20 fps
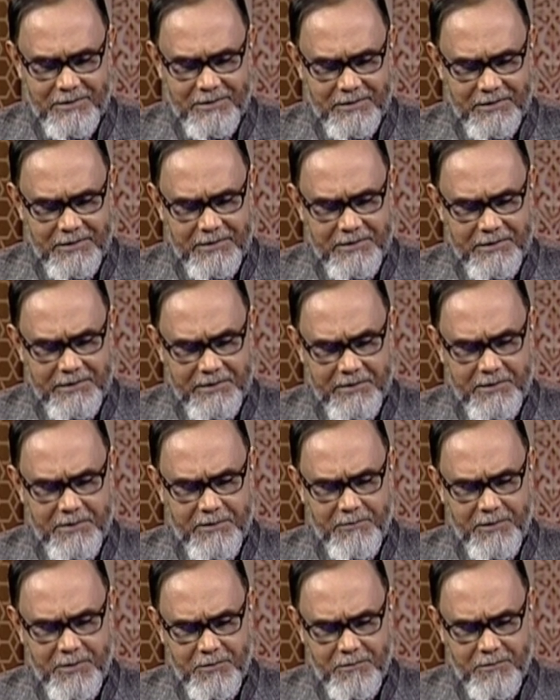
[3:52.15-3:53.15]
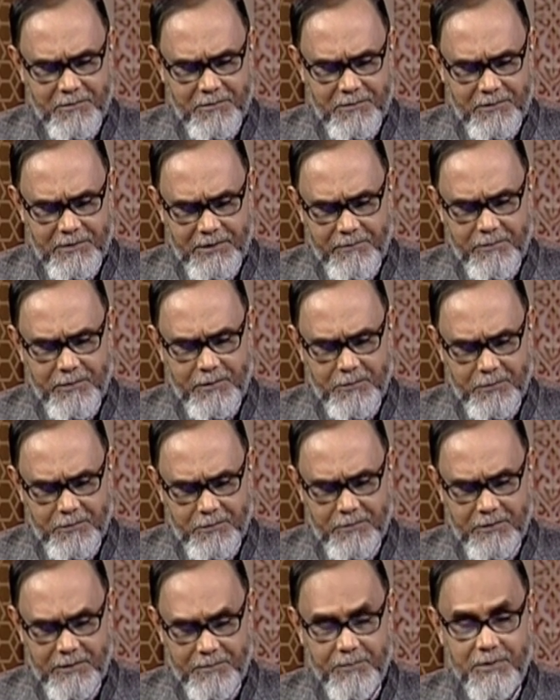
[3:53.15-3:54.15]
সাথে টিভি ও
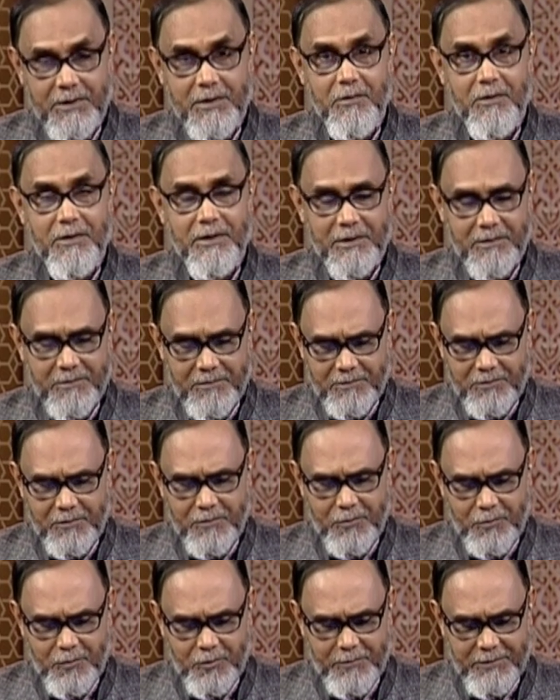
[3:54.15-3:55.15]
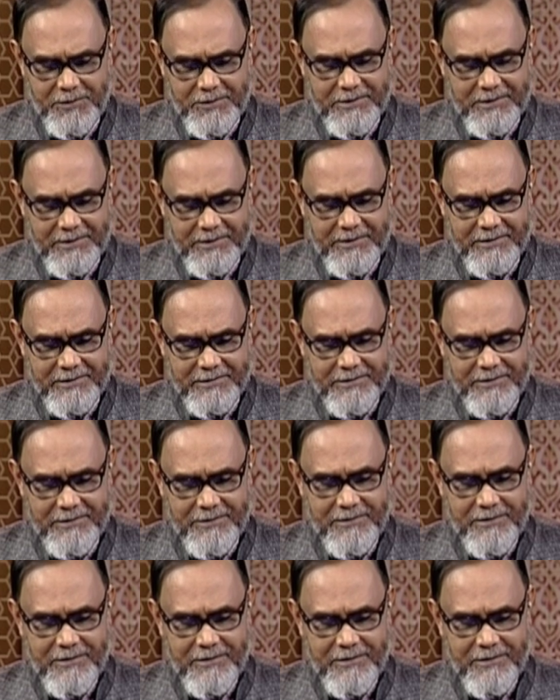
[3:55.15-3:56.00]
লাভেলুকেও আপনারা অনেক ধন্যবাদ জানিয়েছেন